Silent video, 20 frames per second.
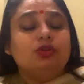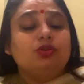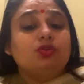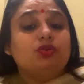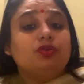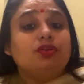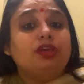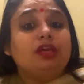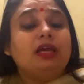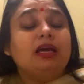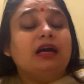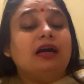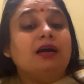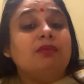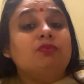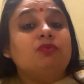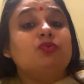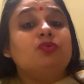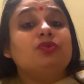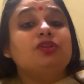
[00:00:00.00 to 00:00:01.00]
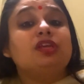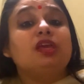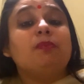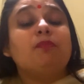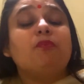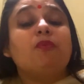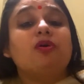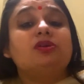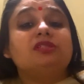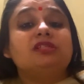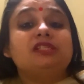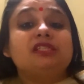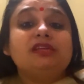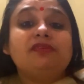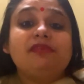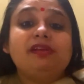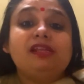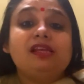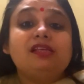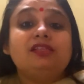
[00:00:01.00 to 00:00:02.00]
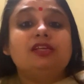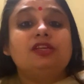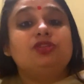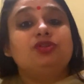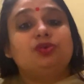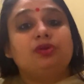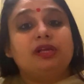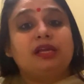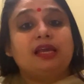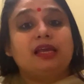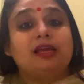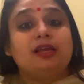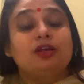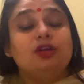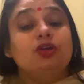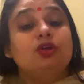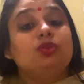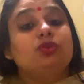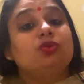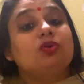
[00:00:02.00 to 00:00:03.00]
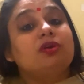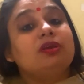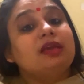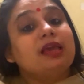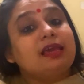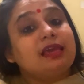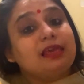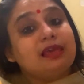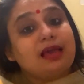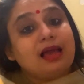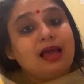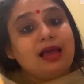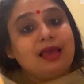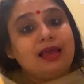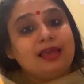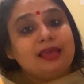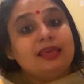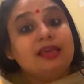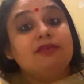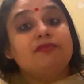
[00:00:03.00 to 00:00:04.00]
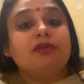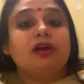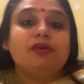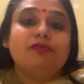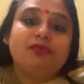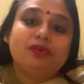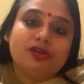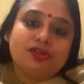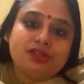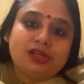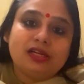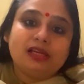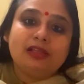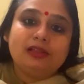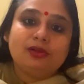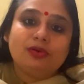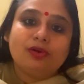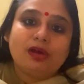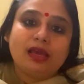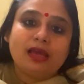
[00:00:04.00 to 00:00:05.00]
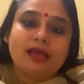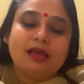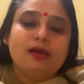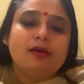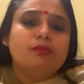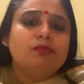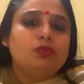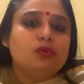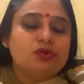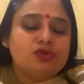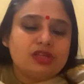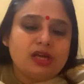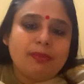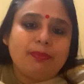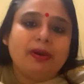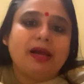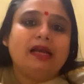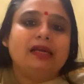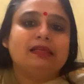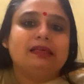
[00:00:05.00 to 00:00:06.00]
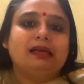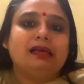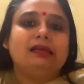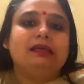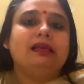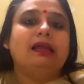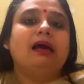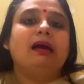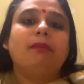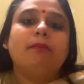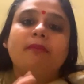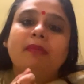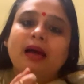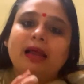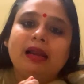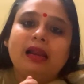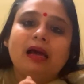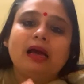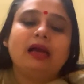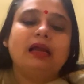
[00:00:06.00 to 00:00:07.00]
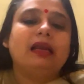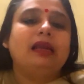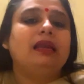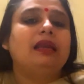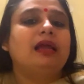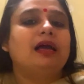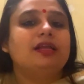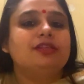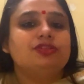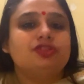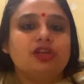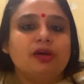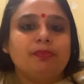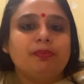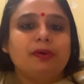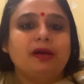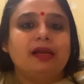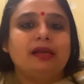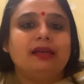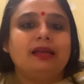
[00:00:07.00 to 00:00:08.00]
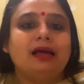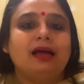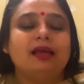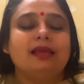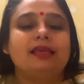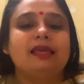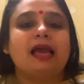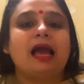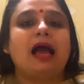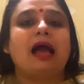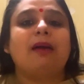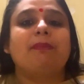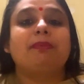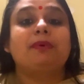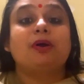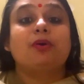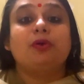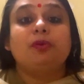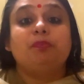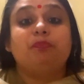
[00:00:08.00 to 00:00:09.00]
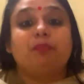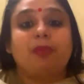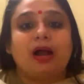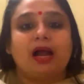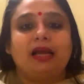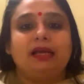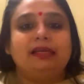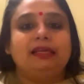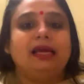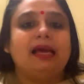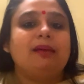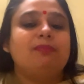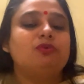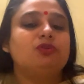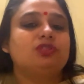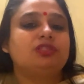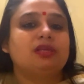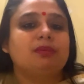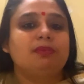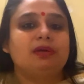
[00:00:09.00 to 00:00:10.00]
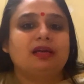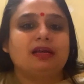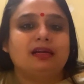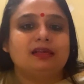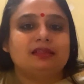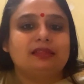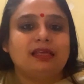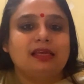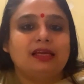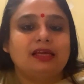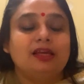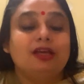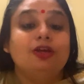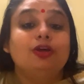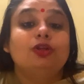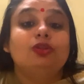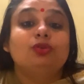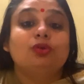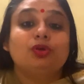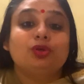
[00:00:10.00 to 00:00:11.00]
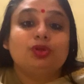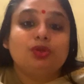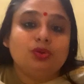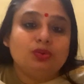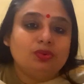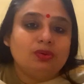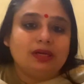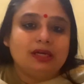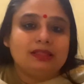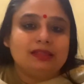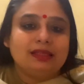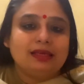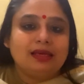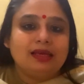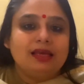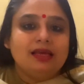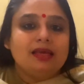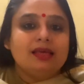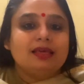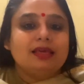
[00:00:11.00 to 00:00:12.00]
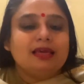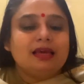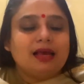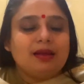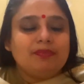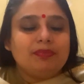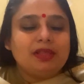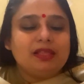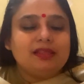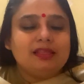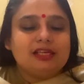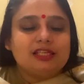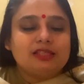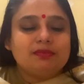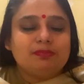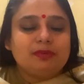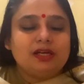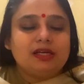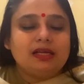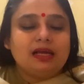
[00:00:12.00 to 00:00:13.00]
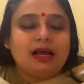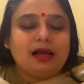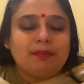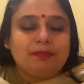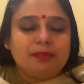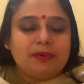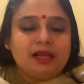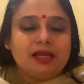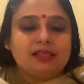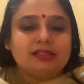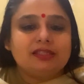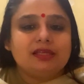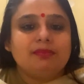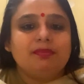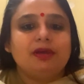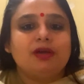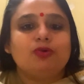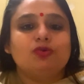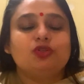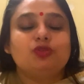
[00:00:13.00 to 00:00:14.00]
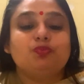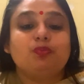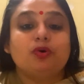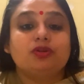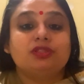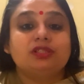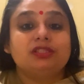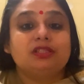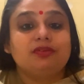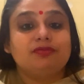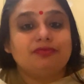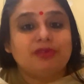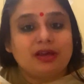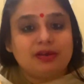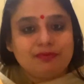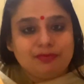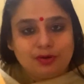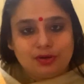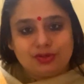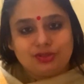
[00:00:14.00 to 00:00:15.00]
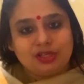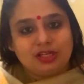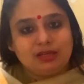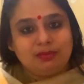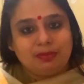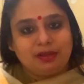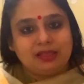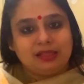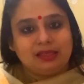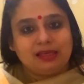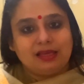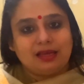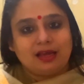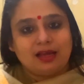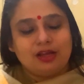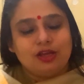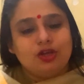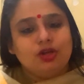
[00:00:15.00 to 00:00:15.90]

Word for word: क्योंकि हम उनकी पॉजिटिविटी से जुड़े हैं तो ये क्या है ये वाइब्रेशन ही तो है पूजा पाठ करना माला करना जप करना ये आपका कोई पाठ है आप उस समय करते हैं तो क्यों करते हैं कि हमने 10 मिनट अपना समय उस पॉजिटिव वाइब्रेशन में दिया